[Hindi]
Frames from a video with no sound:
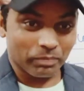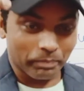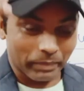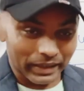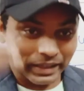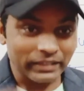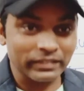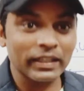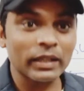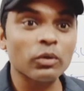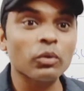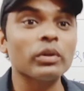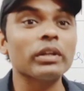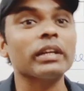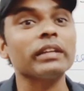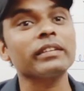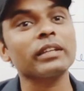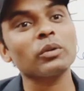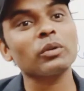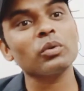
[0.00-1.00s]
परेशान होने
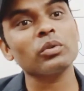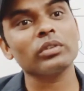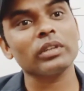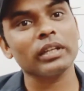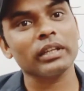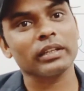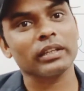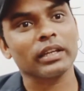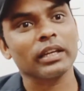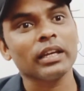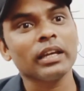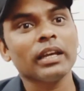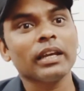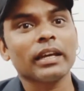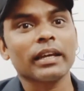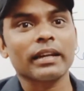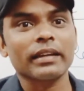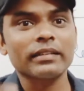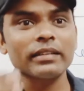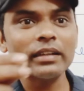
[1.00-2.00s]
की ज़रूरत नहीं है
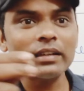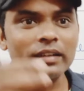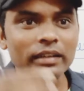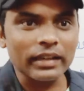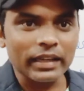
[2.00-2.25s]
रिजल्ट